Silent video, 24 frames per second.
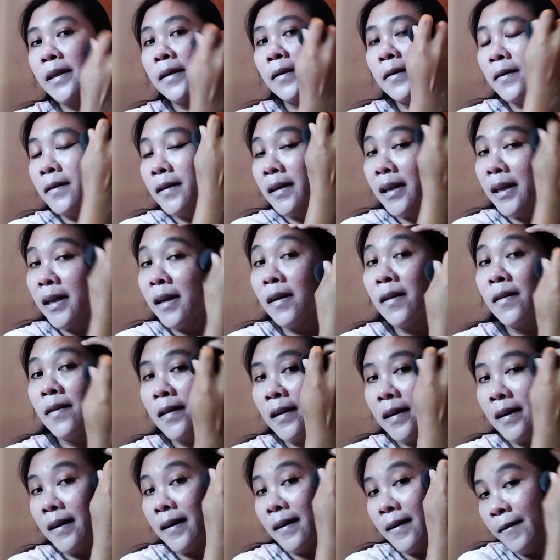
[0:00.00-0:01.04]
neko-neko
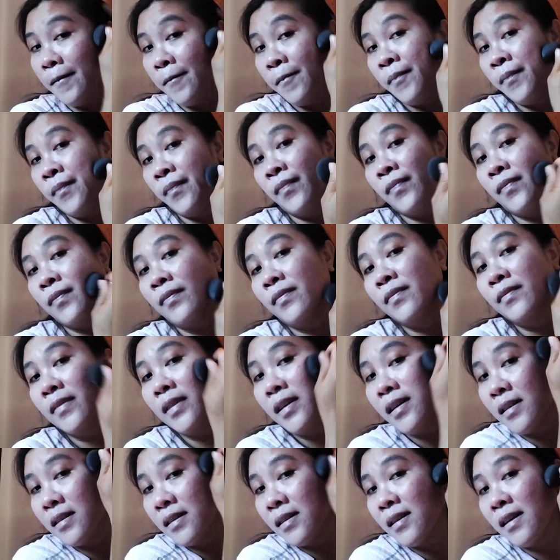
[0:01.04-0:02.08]
ya
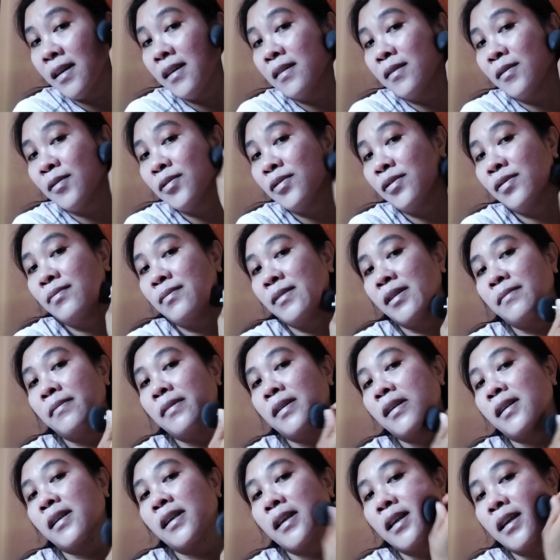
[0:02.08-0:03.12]
biasa aku cuma
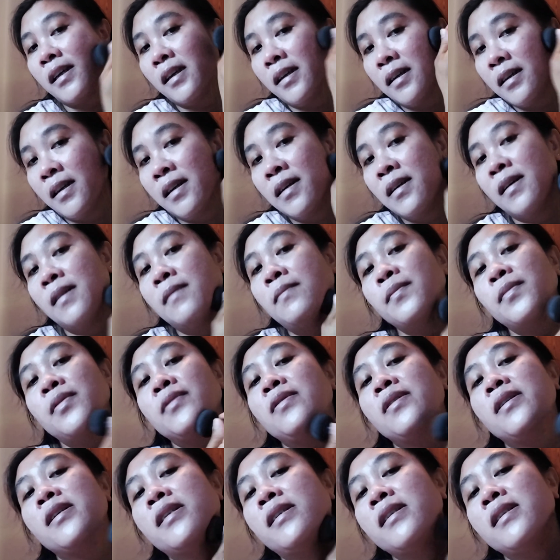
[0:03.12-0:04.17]
pakai
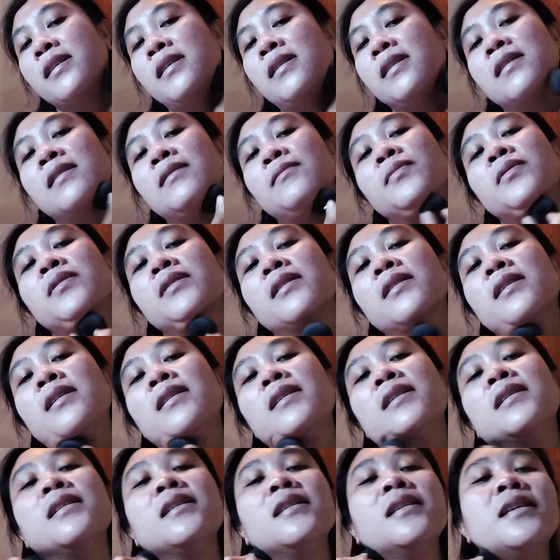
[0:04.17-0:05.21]
foundation seperti
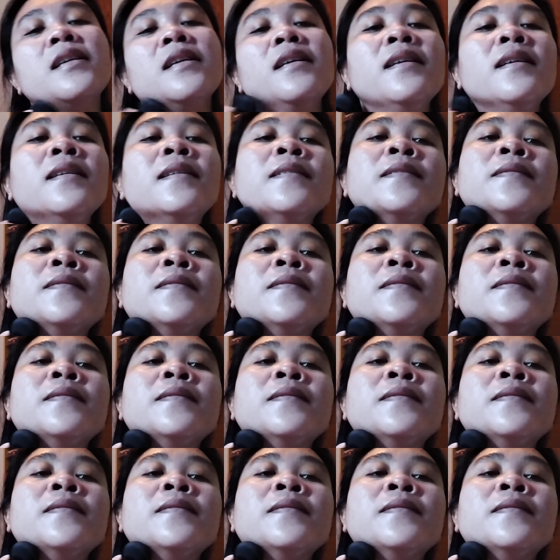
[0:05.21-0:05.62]
ini